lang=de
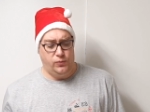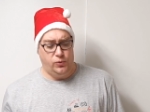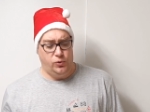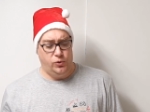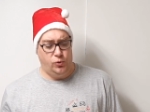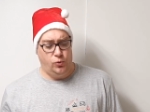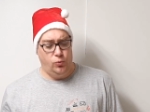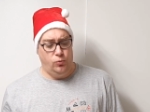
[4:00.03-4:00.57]
dafür
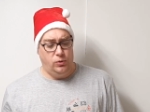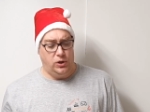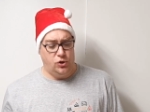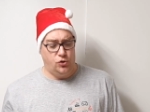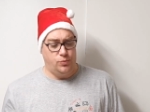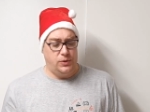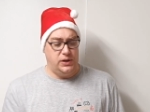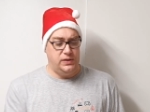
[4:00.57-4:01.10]
die Kühlung
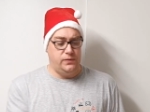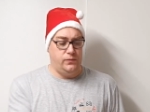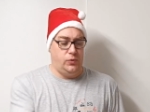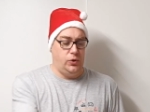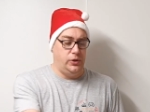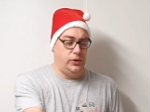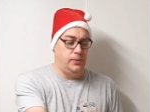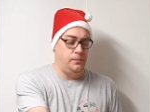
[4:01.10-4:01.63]
anschmeißen
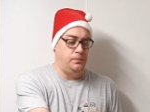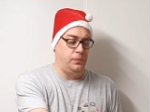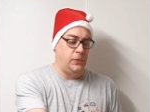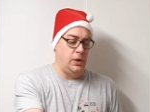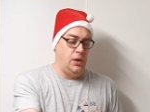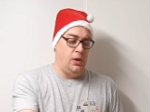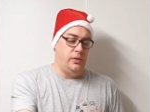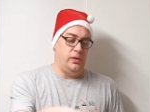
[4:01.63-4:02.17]
wollte.
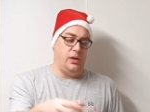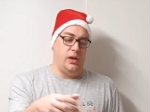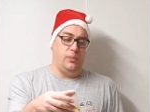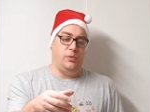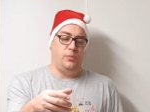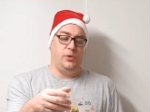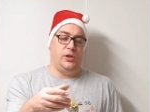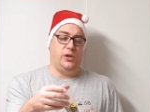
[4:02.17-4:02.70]
Dann
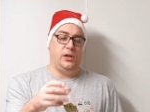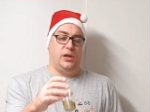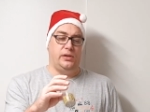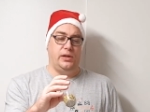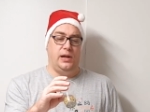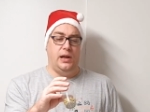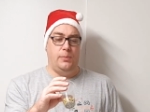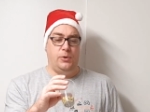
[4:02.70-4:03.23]
habe ich mir
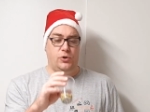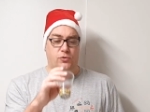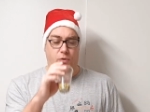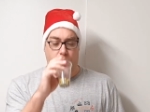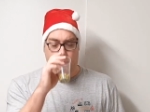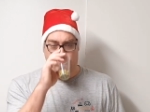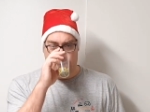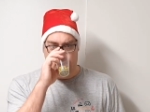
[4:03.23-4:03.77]
gedacht, den Lemon
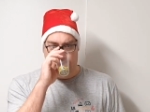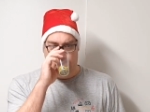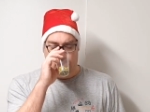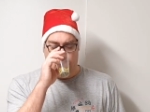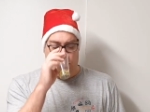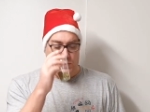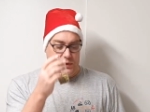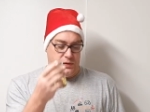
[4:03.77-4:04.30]
Drop,
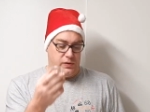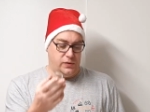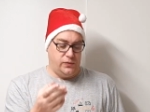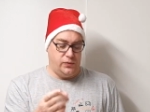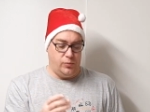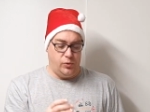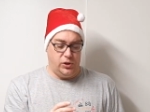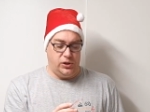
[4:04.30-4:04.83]
das ist
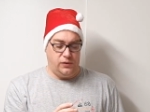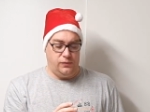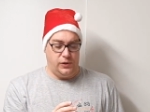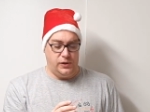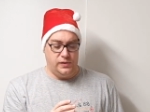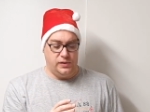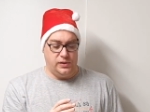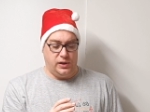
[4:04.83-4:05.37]
für mich, ich
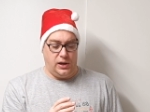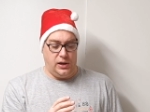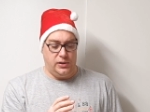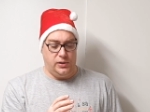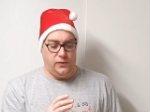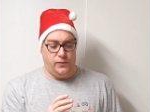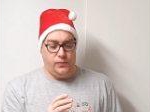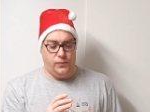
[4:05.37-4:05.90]
finde es ein
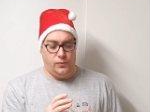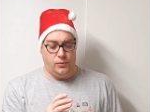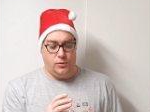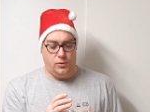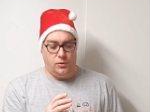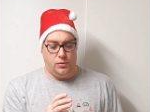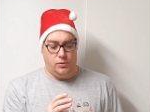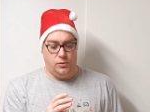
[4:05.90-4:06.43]
relativ
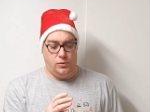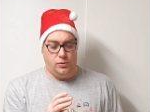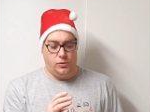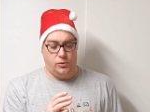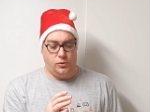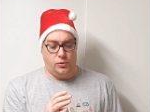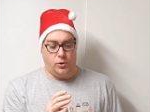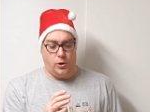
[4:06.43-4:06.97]
äh,
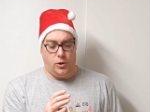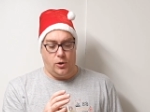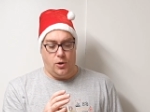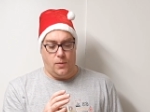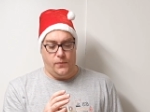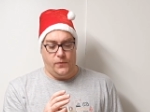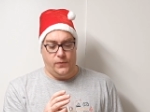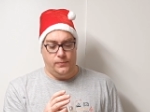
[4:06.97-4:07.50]
toller
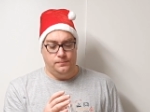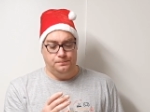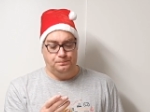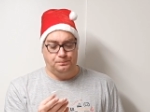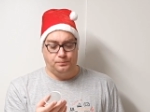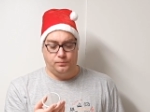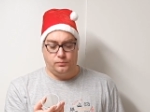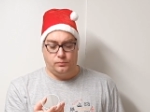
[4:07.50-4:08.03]
Hopfen.
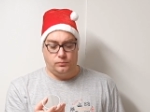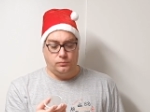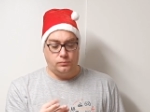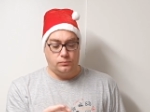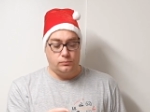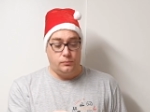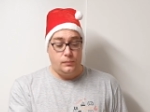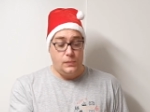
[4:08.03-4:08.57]

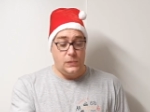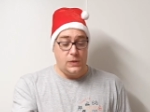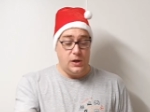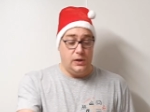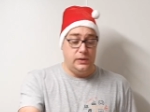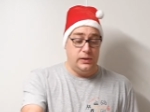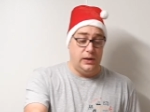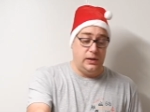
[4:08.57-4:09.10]

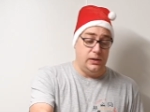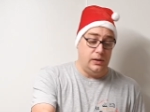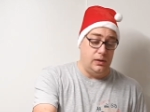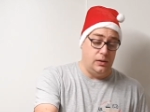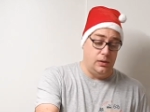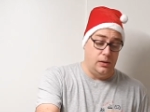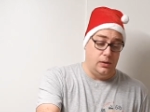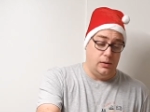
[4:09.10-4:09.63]

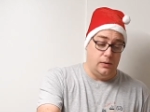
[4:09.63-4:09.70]
Den